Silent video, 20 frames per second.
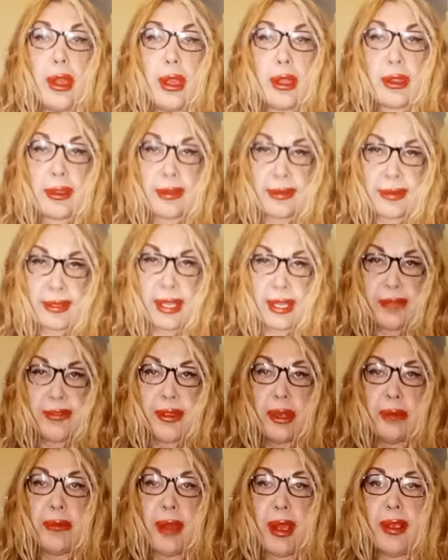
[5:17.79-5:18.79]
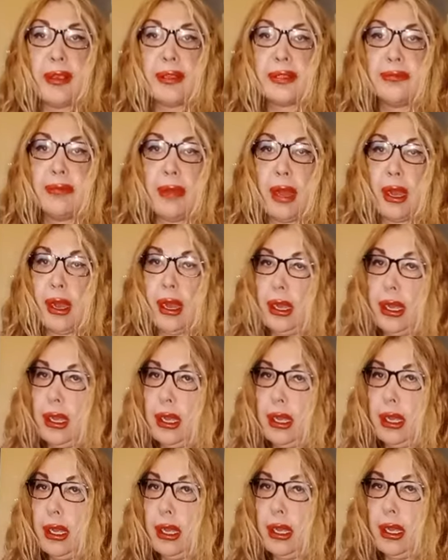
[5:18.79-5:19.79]
Kız sevilmez mi?
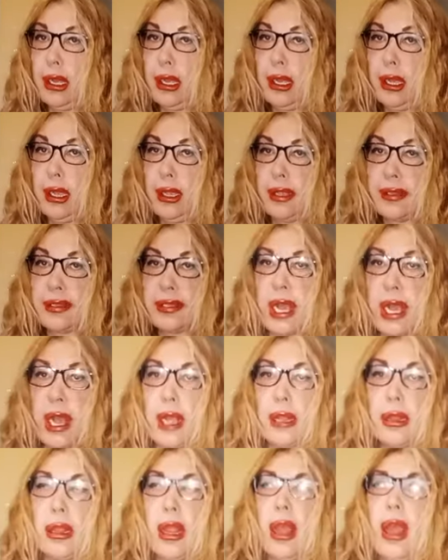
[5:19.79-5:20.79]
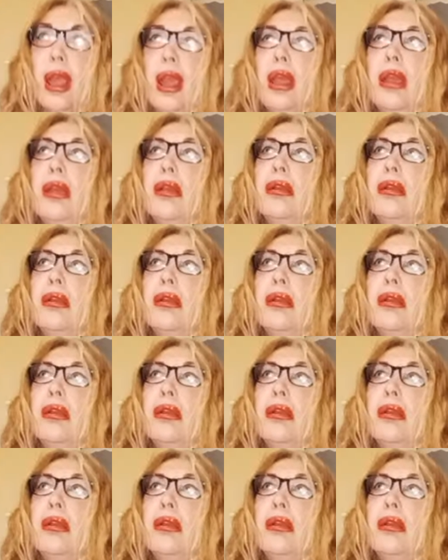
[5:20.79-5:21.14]
Aa sen de.